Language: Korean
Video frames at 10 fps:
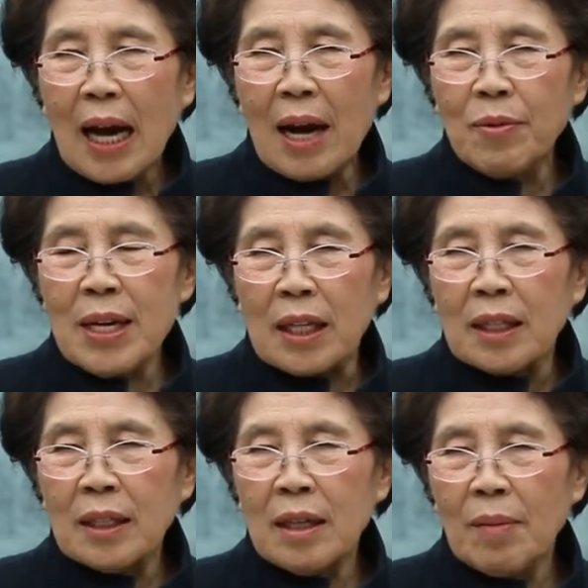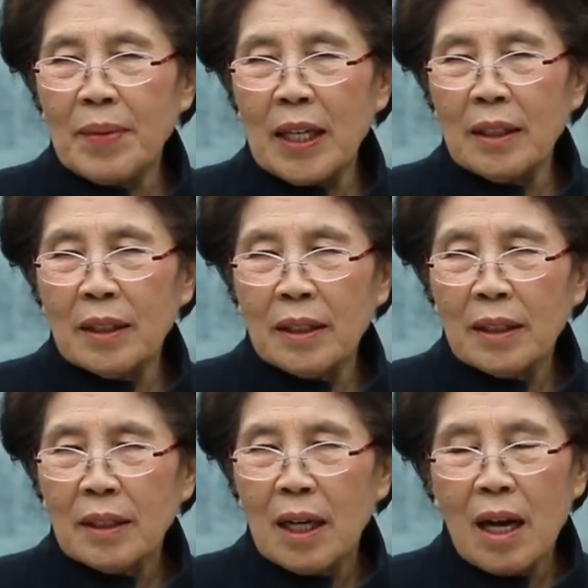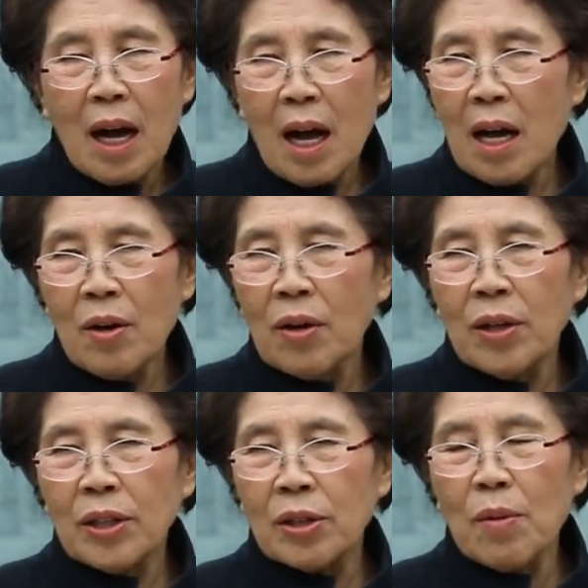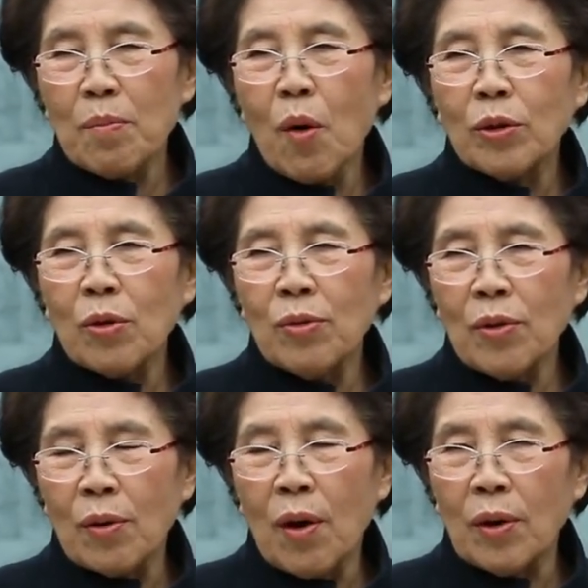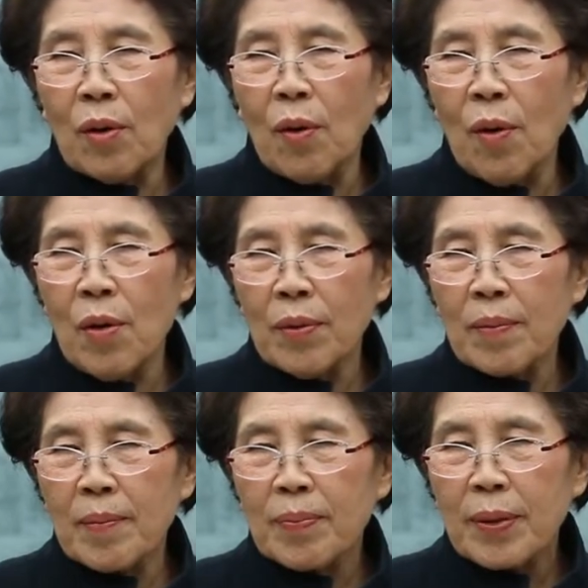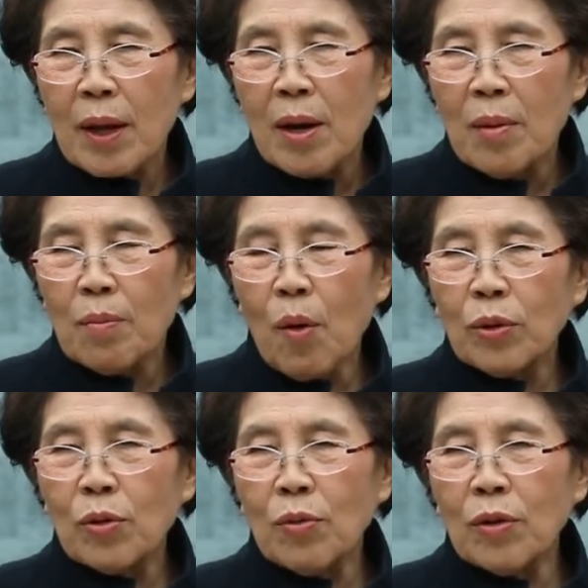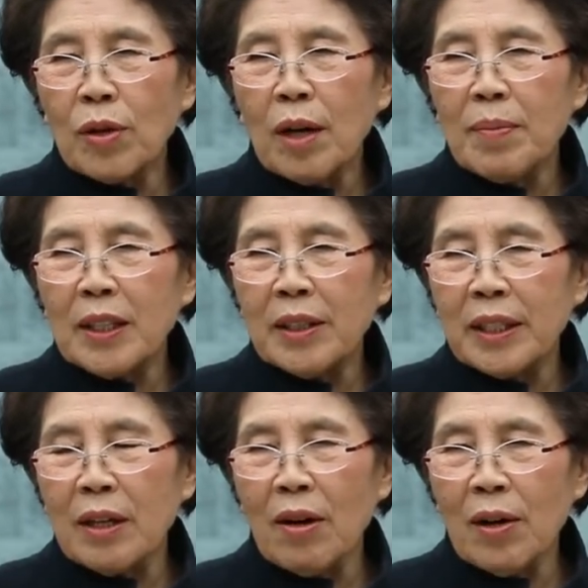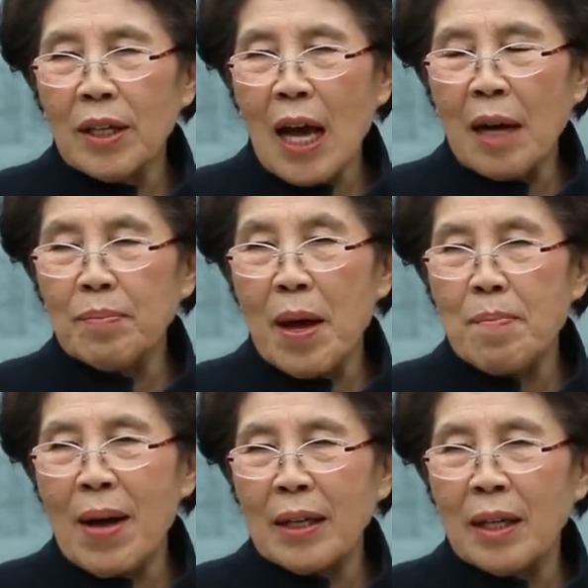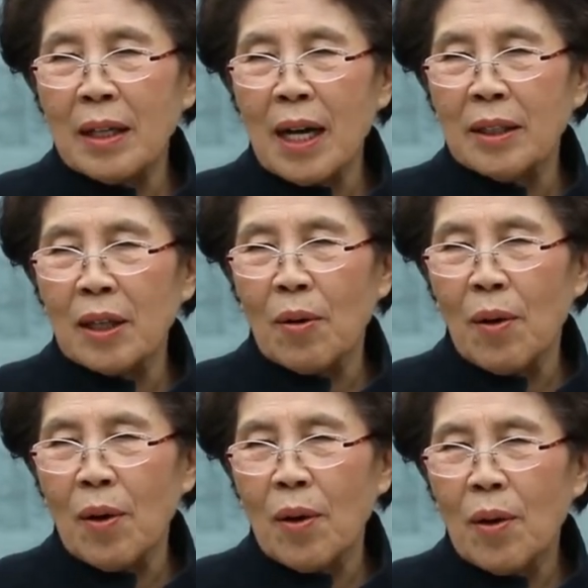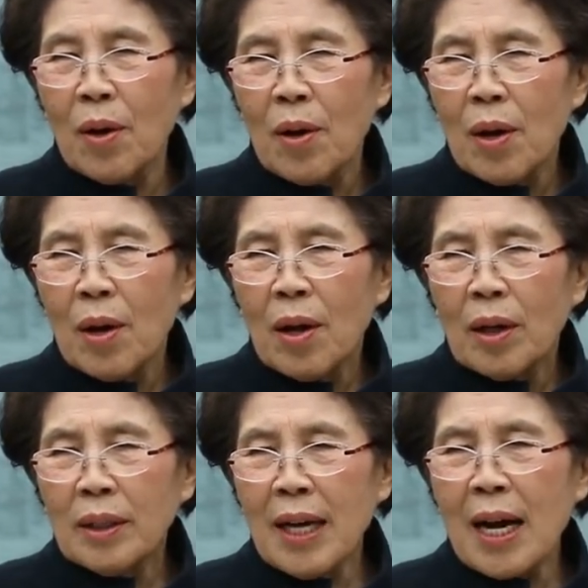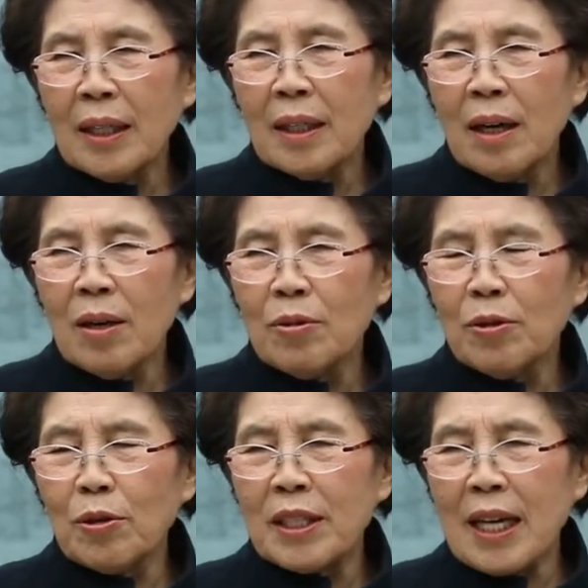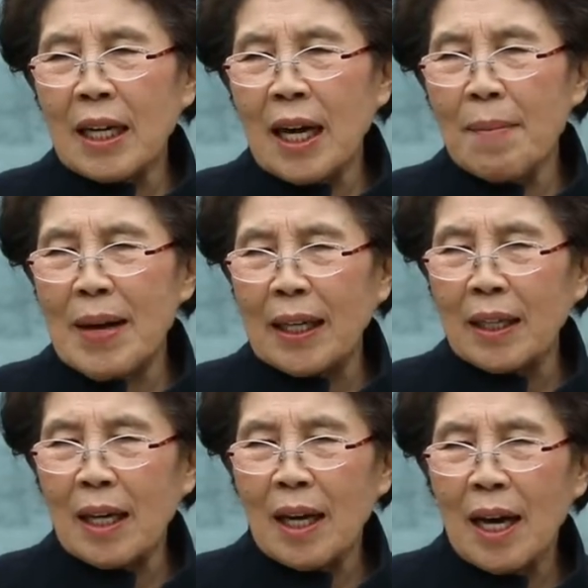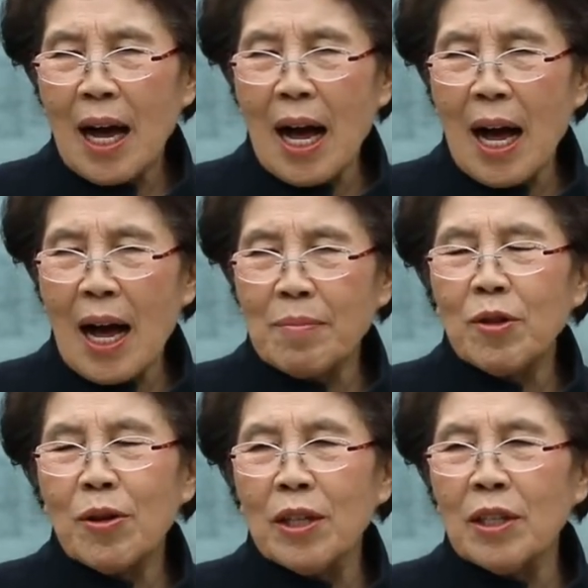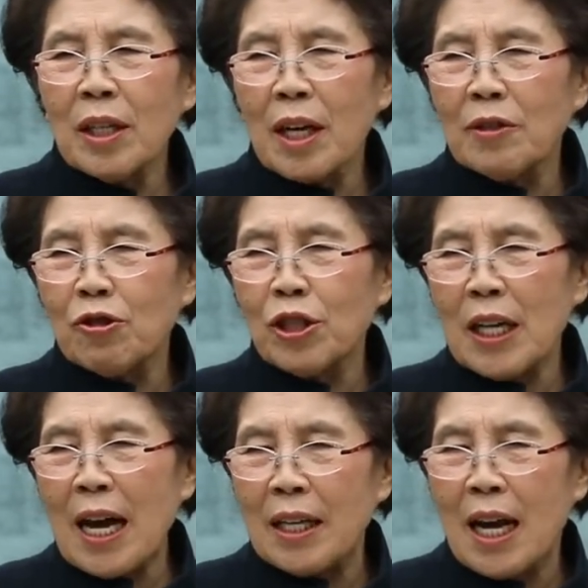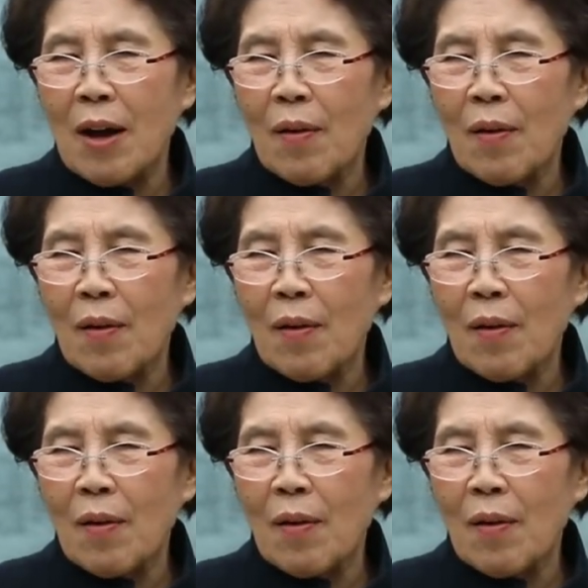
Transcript: 다윗 그러면 아 어려서 목동으로 걷고 목동으로 가면서 양 몇 마리를 가지고 그냥 얼굴도 새까맣게 아무도 인정해 주지 않나.